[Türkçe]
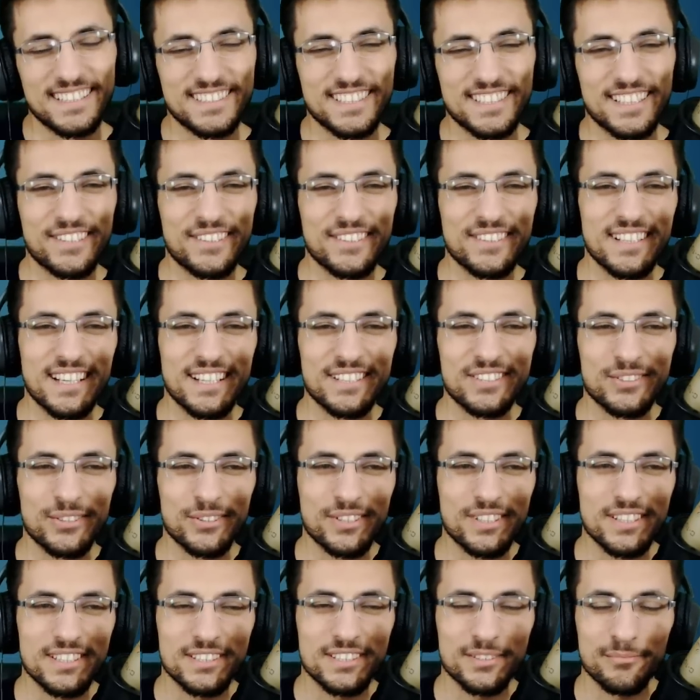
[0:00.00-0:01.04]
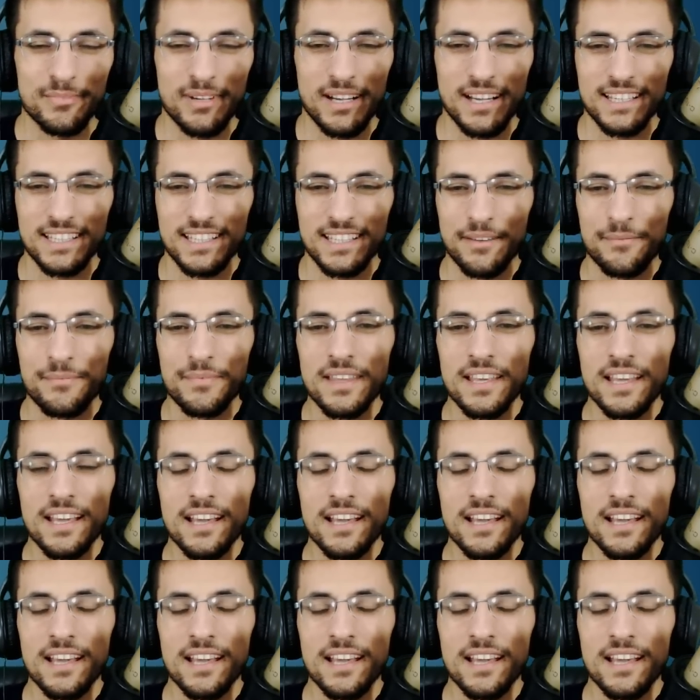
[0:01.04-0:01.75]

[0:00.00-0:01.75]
Teşekkürler. Çok iyisin Baki.